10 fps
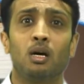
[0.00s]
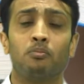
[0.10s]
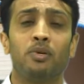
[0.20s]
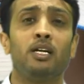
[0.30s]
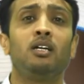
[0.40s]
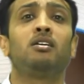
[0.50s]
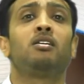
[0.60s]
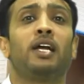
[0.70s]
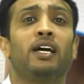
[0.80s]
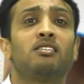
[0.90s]
अपने
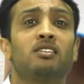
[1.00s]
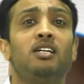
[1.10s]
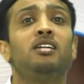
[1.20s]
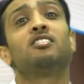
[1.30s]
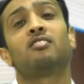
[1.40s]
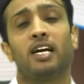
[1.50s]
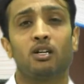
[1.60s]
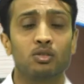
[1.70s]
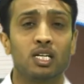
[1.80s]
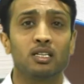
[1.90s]
ट्रैक से
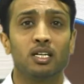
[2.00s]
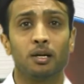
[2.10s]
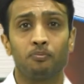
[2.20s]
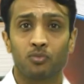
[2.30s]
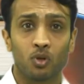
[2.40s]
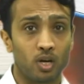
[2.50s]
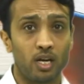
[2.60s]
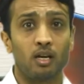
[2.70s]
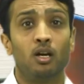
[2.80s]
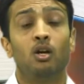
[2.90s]
डिस्ट्रैक्ट हो जाते हैं ओके